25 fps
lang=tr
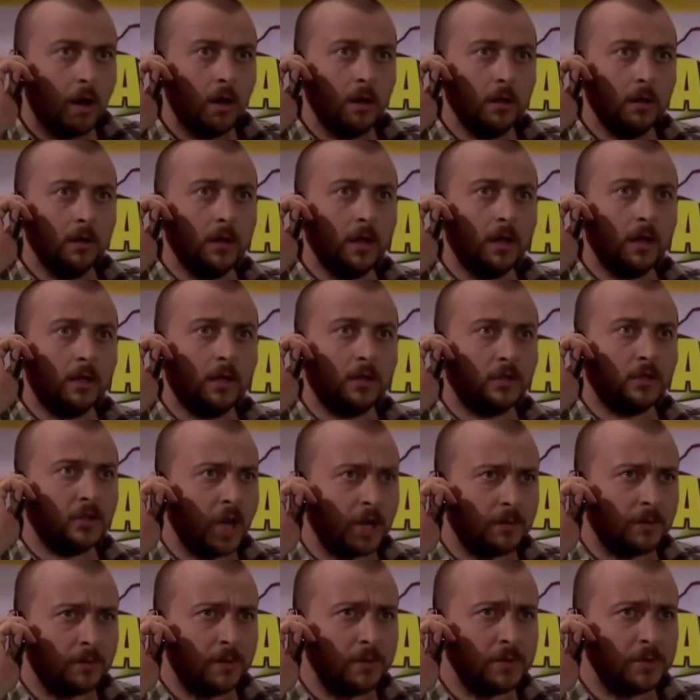Allah
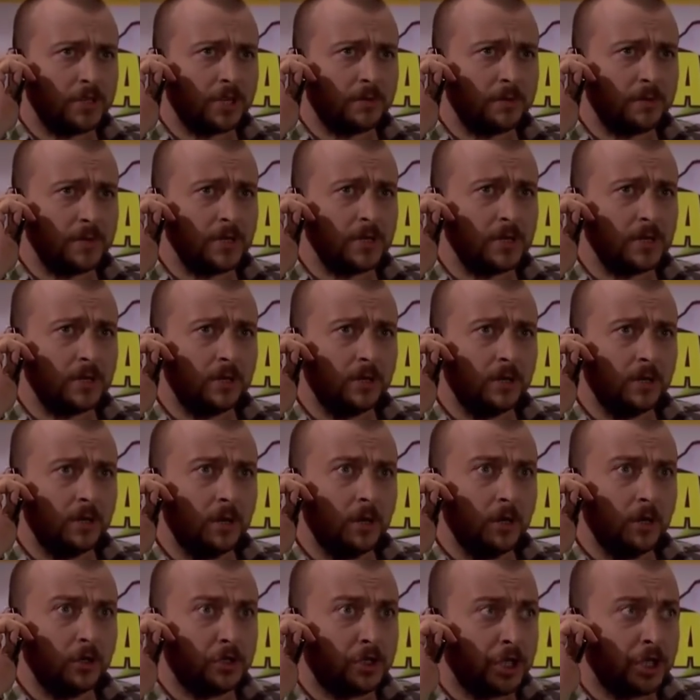çakma mı çıkmış?
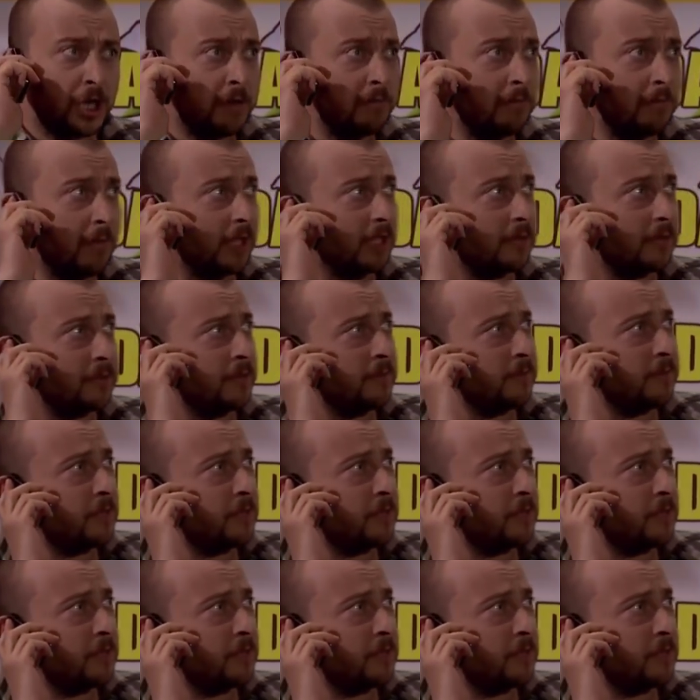Çin malı